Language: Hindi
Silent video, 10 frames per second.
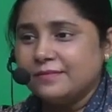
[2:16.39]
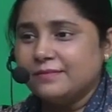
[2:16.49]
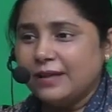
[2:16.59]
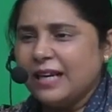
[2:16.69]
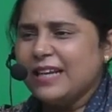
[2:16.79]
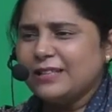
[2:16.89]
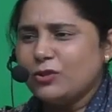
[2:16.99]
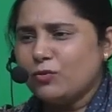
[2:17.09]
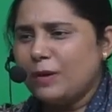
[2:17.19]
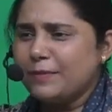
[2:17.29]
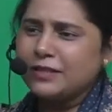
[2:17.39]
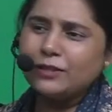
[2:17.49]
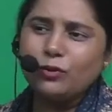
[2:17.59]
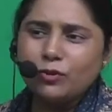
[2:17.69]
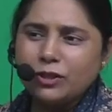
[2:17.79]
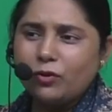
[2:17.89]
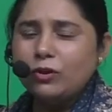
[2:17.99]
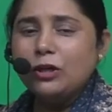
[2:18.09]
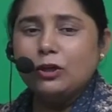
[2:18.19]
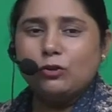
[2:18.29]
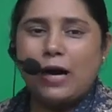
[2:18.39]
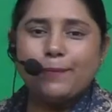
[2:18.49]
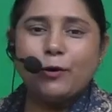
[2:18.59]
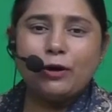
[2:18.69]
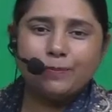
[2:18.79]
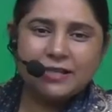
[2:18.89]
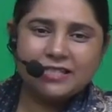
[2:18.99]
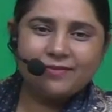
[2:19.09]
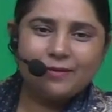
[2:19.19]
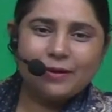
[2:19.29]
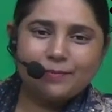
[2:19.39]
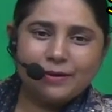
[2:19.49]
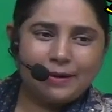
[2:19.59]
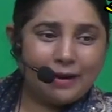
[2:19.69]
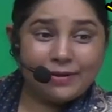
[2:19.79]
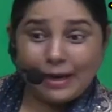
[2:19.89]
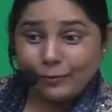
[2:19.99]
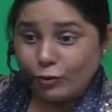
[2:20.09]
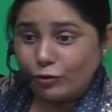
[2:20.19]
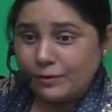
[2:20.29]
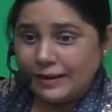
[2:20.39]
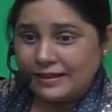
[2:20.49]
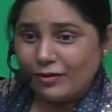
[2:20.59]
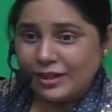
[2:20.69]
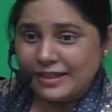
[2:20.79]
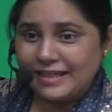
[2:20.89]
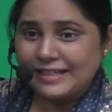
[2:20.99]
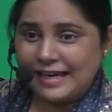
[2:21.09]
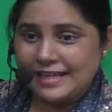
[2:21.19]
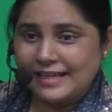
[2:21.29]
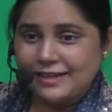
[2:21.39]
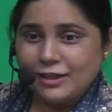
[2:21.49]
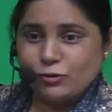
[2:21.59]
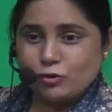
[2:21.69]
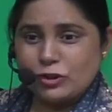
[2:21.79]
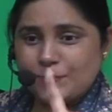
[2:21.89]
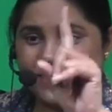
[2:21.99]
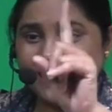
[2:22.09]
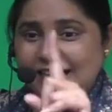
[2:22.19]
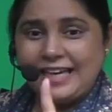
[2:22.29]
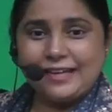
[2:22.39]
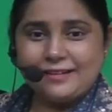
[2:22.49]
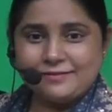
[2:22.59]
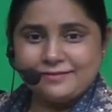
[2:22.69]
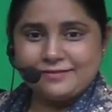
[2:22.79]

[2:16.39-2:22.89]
बना रहता है सुबह में जल्दी उठ जाओ तो आप लोग अपने जीवन में अपनी अभी आप लोगों की मेटाबॉलिक रेट हाई है तो सब सीख रहे हैं